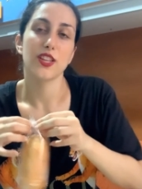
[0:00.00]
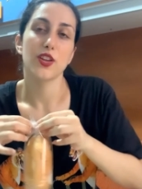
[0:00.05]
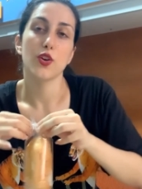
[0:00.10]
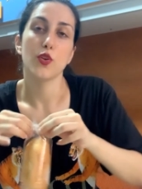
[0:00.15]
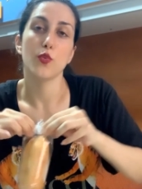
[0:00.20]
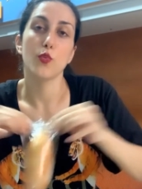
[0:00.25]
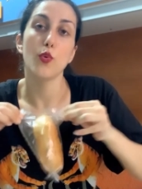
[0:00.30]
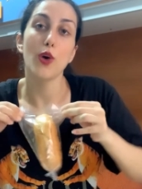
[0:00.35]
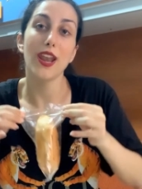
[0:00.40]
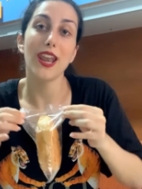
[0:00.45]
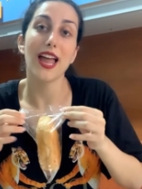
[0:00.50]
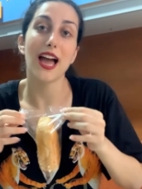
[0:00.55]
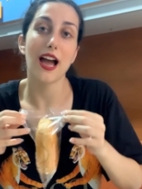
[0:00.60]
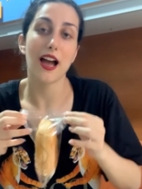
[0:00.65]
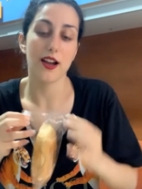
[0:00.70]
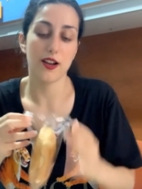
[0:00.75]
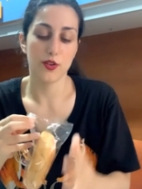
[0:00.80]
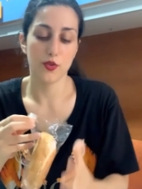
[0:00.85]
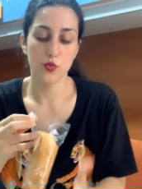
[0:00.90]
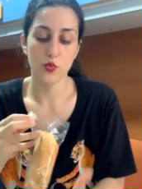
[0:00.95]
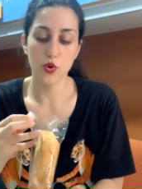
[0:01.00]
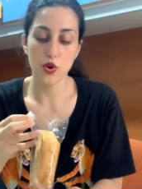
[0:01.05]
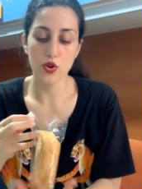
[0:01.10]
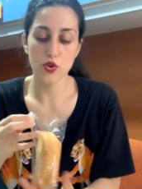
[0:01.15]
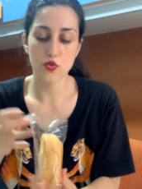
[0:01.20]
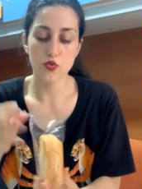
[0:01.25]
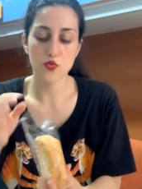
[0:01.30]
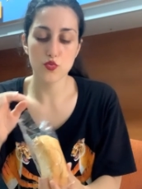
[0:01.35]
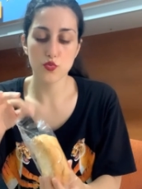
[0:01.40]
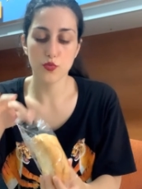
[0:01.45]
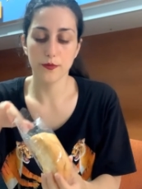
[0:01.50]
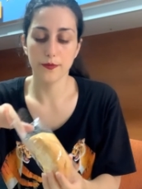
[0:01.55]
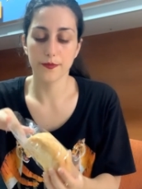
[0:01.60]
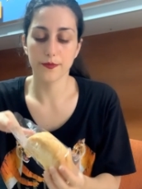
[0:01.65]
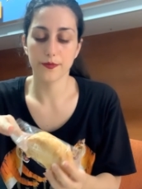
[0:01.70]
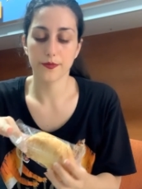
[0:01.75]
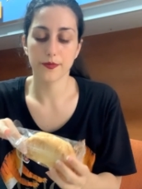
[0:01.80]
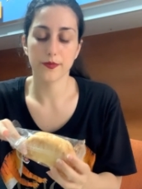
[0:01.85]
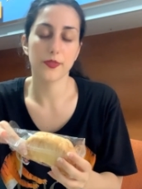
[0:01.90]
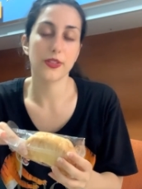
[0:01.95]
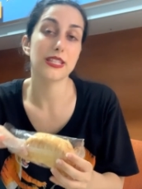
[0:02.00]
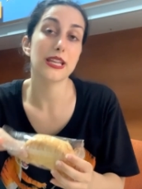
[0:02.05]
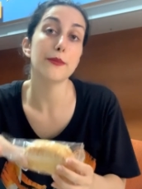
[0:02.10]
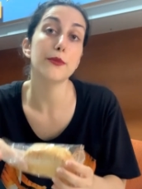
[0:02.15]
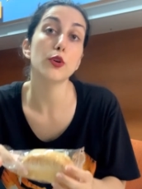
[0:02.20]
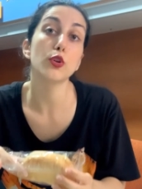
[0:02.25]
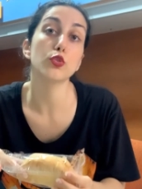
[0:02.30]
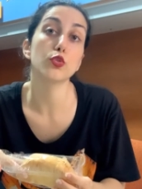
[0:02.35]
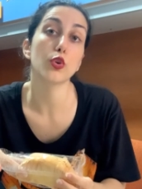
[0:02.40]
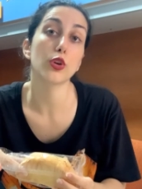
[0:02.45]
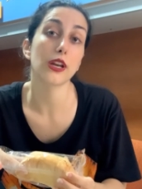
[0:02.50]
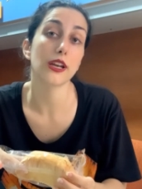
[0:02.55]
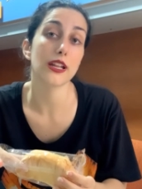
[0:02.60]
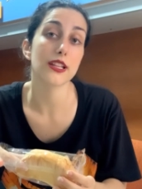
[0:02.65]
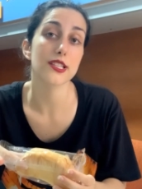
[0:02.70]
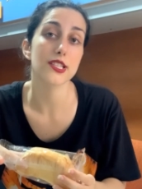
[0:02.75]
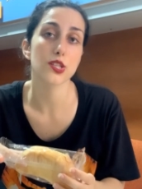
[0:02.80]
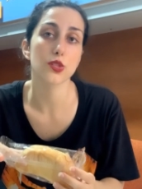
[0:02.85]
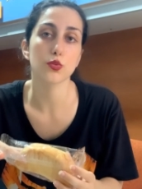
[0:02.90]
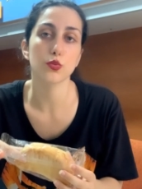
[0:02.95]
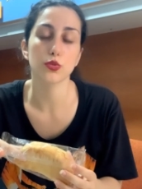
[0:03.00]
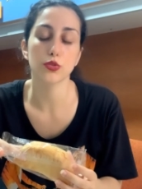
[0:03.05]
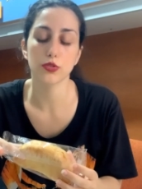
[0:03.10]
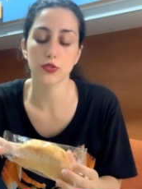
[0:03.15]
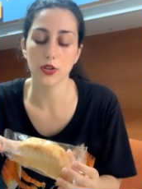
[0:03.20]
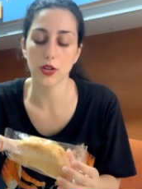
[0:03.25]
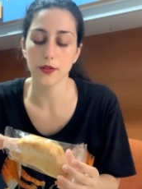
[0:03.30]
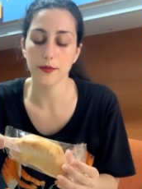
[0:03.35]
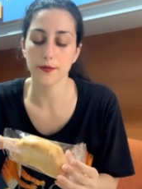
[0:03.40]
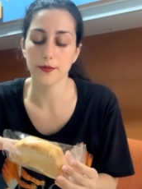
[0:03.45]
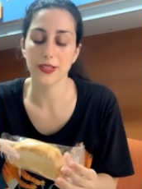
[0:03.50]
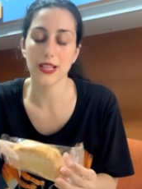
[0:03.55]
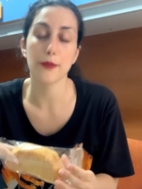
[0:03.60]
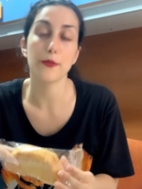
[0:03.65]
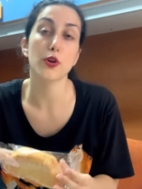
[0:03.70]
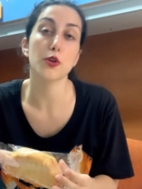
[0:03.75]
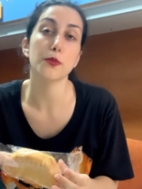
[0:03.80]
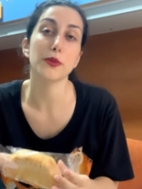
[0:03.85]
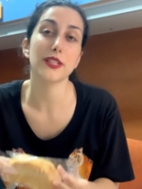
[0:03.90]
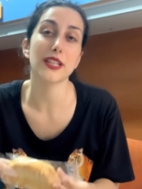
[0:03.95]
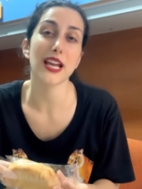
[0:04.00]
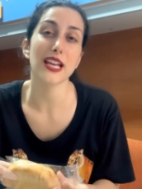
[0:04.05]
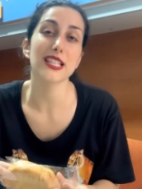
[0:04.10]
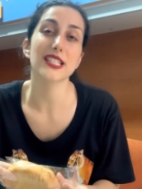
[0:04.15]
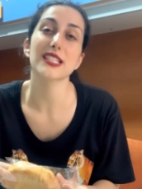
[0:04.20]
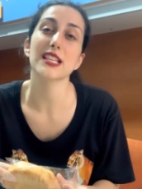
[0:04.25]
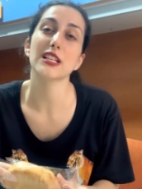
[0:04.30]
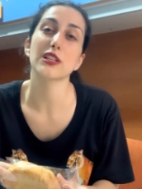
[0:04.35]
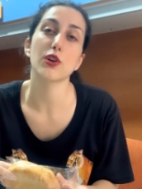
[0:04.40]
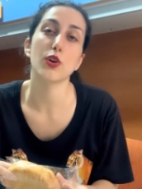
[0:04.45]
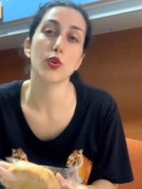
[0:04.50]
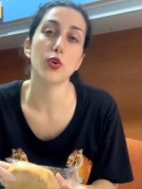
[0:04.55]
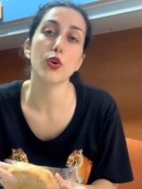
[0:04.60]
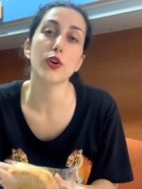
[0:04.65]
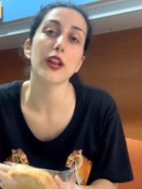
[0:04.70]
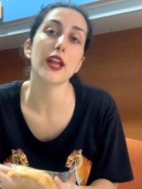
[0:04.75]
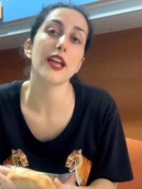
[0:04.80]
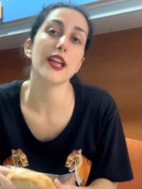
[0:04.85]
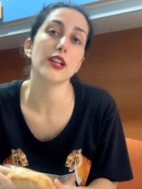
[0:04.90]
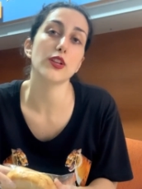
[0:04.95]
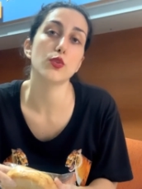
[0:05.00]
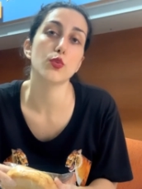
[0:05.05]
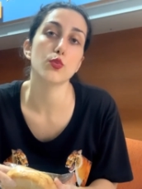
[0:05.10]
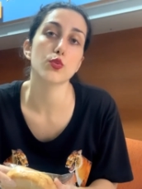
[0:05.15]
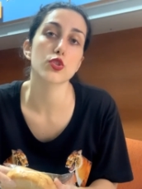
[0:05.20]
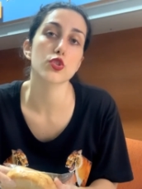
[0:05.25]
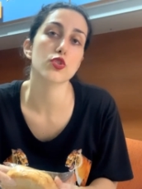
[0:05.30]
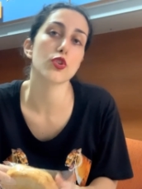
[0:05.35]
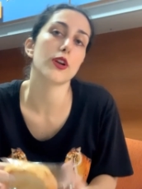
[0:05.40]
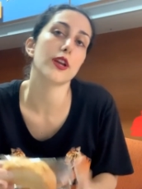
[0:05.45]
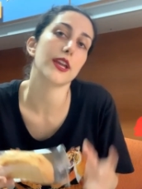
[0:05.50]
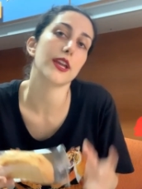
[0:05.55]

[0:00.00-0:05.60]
Voilà! Uh! Vediamo l'odore innanzitutto, la morbidezza, il colore e il gusto e